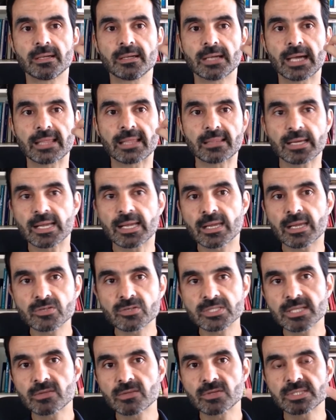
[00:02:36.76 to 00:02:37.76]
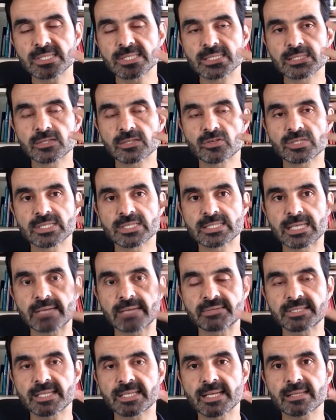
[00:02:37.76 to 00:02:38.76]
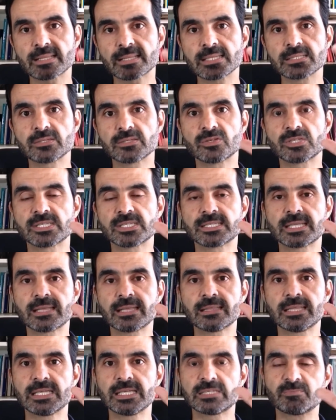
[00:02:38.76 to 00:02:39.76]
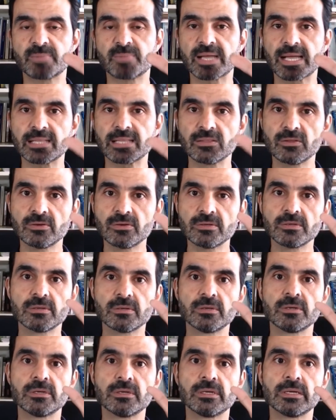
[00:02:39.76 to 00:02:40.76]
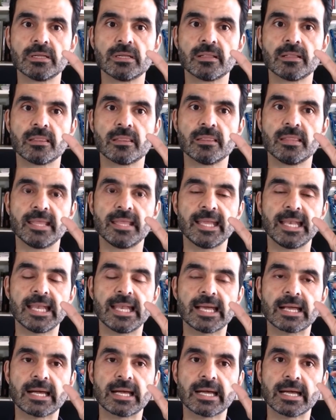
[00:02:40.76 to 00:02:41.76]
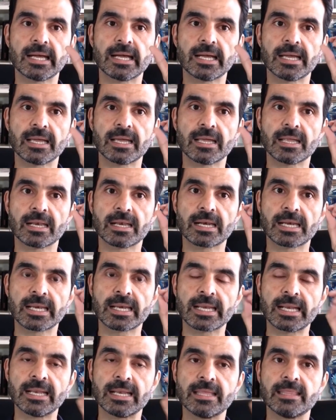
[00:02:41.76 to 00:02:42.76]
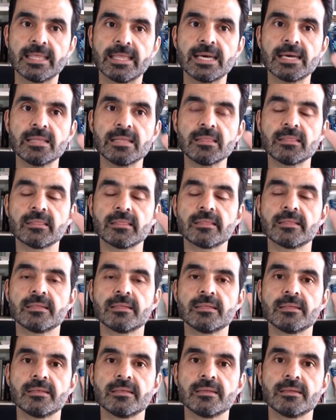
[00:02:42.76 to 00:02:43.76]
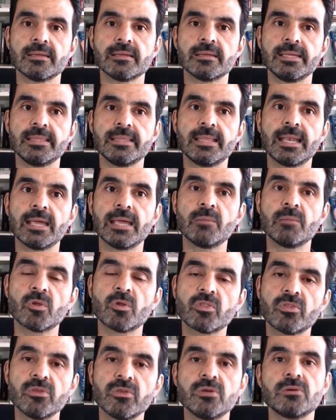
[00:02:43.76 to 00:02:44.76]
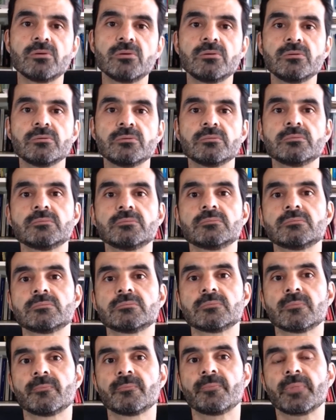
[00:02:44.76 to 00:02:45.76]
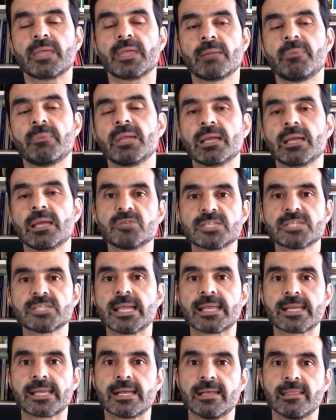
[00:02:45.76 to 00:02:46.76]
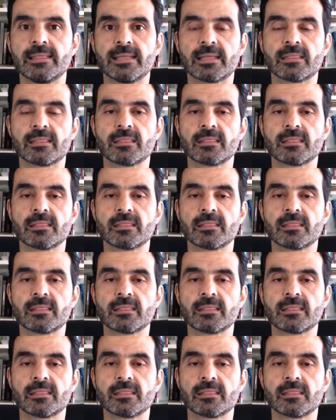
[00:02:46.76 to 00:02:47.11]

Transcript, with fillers: Acercarnos tanto a estas cosas abstractas nos está despegando de la realidad y de la emoción que aplicamos a la realidad.